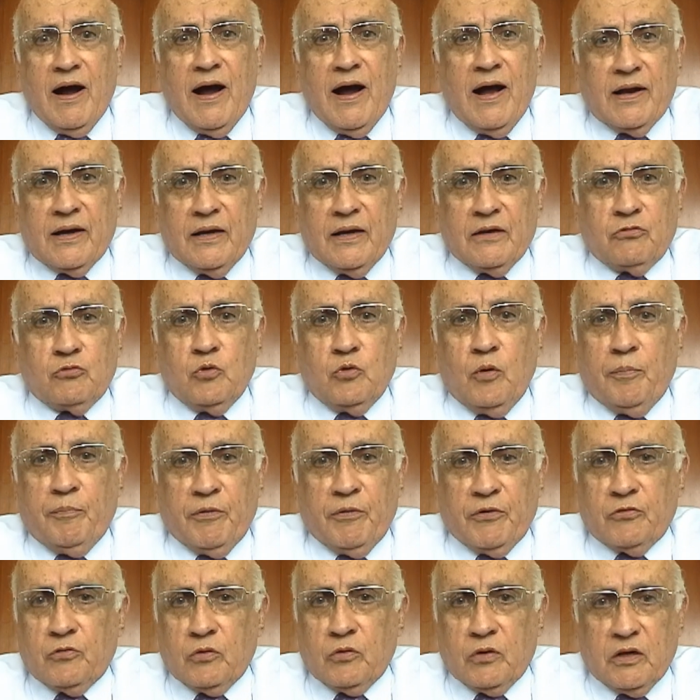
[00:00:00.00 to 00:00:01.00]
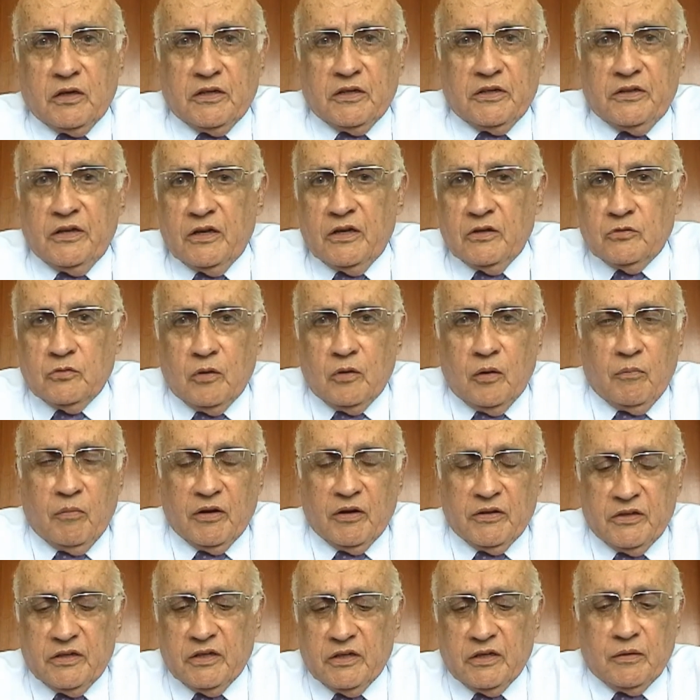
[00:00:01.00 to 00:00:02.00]
que marca a sua
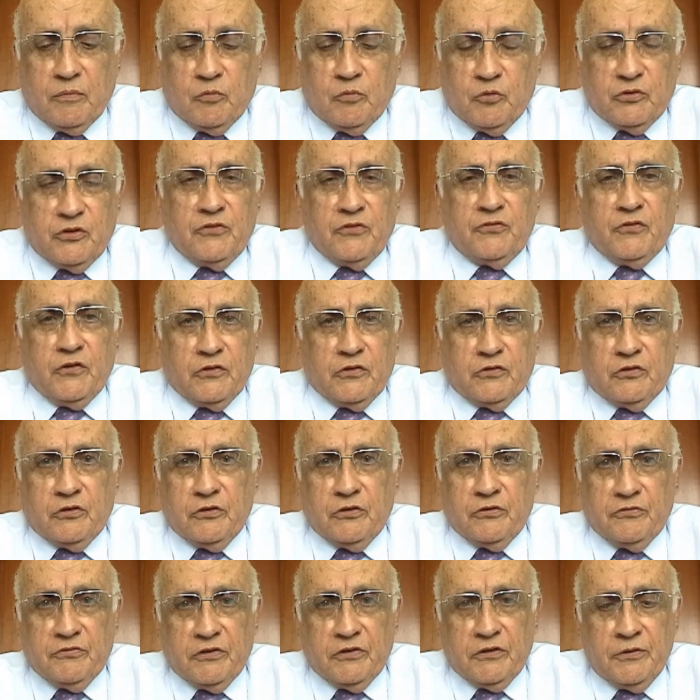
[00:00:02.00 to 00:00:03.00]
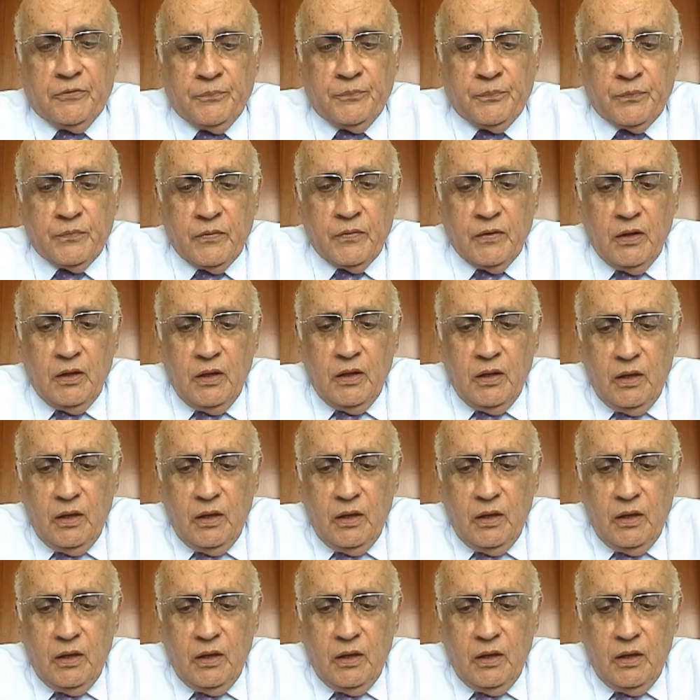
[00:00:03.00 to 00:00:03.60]
personalidade de uma maneira muito efetiva.